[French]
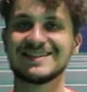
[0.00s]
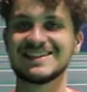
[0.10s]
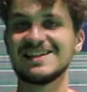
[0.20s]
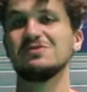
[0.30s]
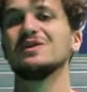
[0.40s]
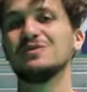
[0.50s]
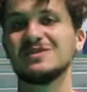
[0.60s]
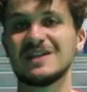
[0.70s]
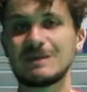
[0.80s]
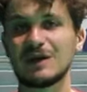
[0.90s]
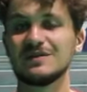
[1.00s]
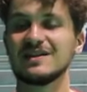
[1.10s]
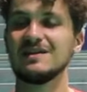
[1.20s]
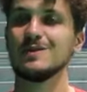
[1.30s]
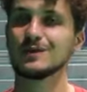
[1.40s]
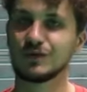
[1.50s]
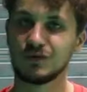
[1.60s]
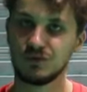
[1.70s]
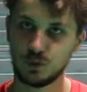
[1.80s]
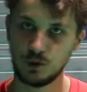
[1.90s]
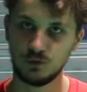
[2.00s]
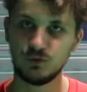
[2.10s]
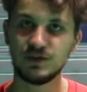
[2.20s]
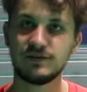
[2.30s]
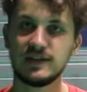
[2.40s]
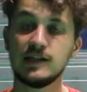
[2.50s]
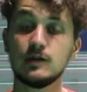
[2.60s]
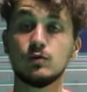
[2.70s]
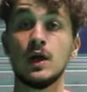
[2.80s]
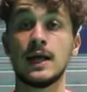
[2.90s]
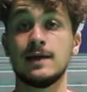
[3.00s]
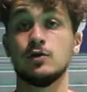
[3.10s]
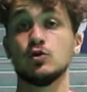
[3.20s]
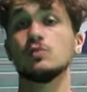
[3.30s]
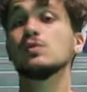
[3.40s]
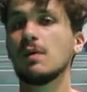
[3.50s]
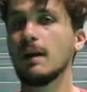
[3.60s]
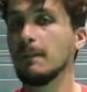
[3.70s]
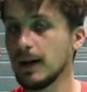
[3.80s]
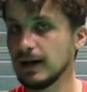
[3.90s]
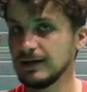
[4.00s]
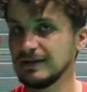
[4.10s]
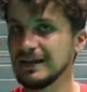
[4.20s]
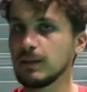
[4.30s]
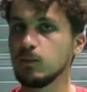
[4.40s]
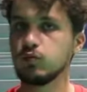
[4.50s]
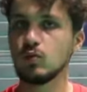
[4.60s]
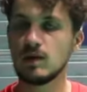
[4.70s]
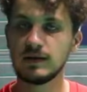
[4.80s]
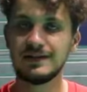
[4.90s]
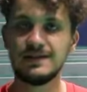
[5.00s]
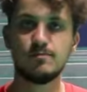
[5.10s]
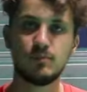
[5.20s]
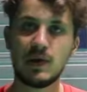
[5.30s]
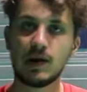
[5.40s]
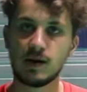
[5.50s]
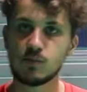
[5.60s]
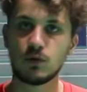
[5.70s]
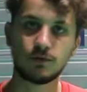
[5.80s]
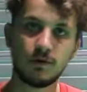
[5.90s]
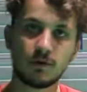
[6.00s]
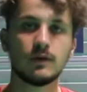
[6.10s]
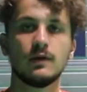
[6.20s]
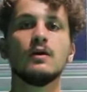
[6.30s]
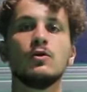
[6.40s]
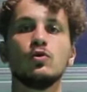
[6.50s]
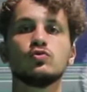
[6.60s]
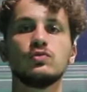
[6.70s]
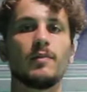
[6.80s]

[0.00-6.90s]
Salut à tous, j'espère que vous allez bien, on se retrouve pour une nouvelle vidéo et aujourd'hui on va parler d'un point hyper important, le coup